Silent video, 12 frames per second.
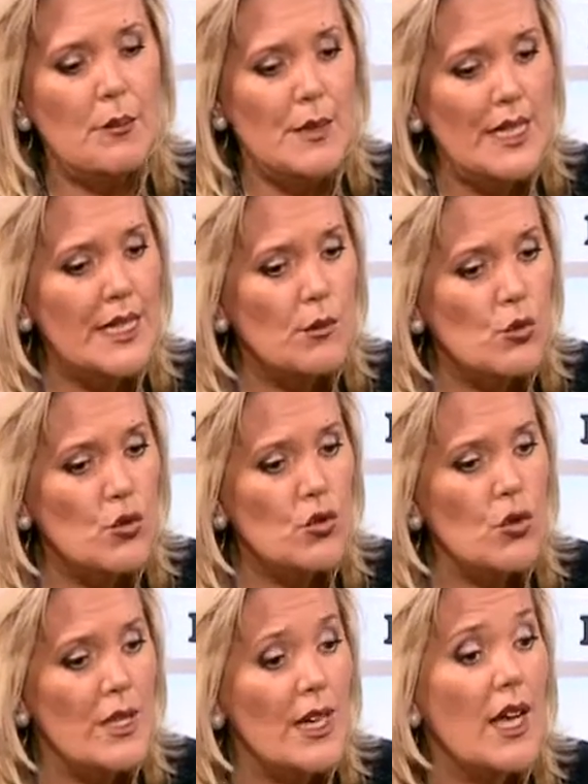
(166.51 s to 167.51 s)
mais les rythmes
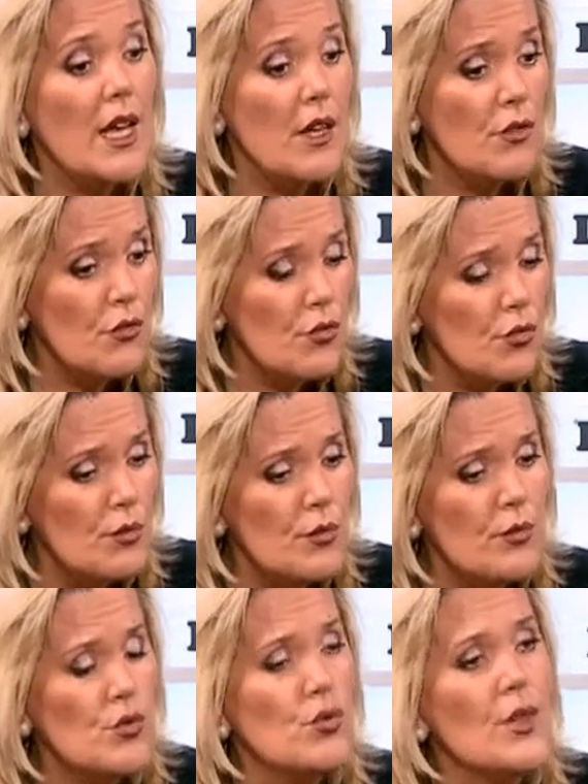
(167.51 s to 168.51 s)
scolaires
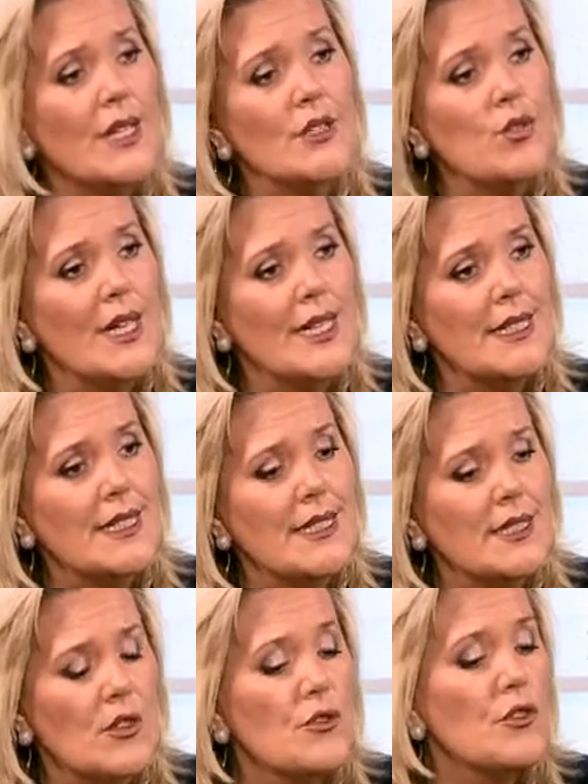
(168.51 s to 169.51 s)
influent sur la
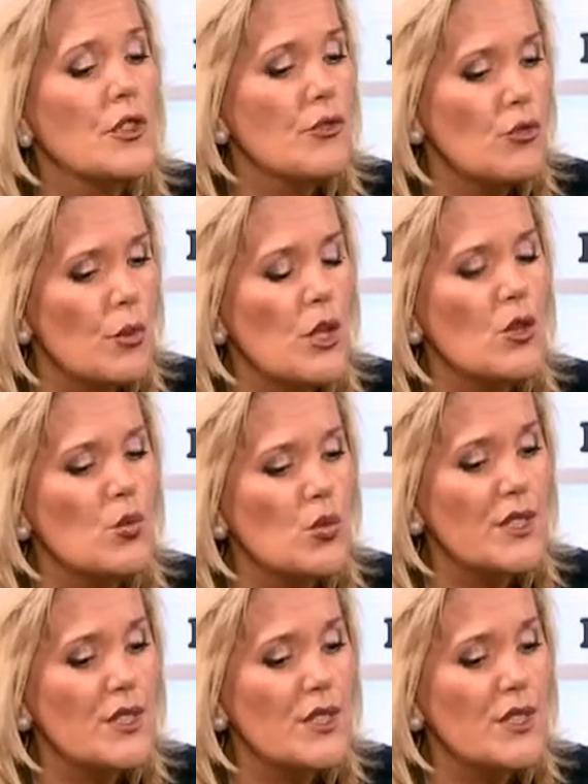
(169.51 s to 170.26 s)
scolarité des enfants. Il faut le prendre en